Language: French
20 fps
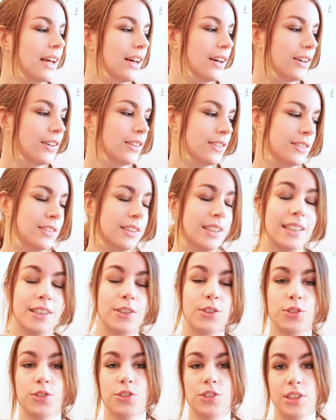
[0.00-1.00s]
euh,
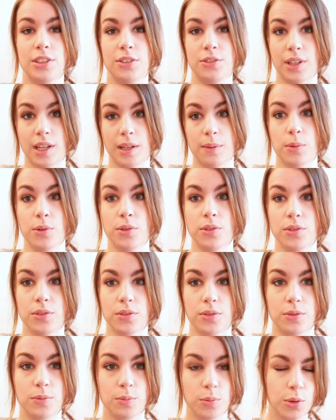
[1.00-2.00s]
et que j'ai vraiment
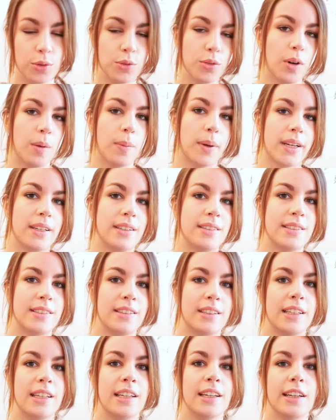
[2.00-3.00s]
beaucoup
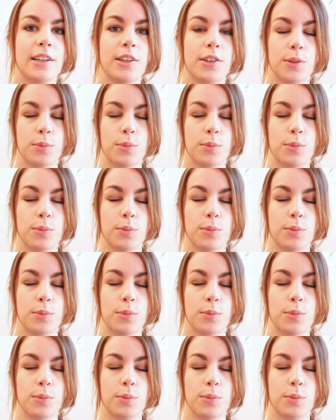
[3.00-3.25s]
apprécié.